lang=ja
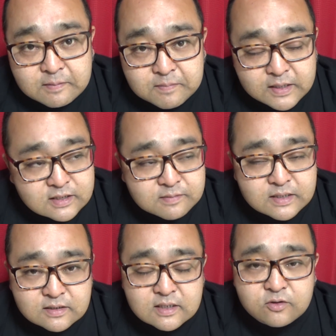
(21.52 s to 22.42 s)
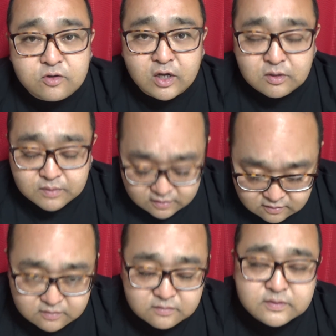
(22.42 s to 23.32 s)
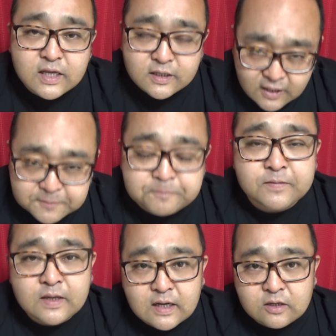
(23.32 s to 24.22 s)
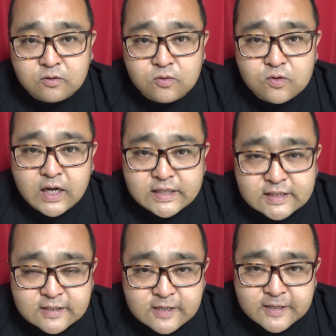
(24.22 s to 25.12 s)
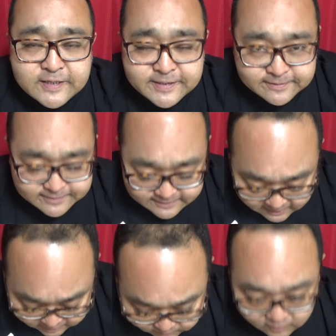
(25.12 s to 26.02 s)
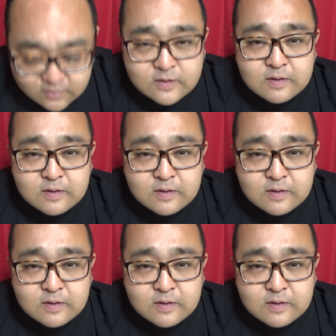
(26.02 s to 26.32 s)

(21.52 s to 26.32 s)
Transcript: 毎月毎月というわけでもなく、不定期でお伺いさせていただいてるんですけれども、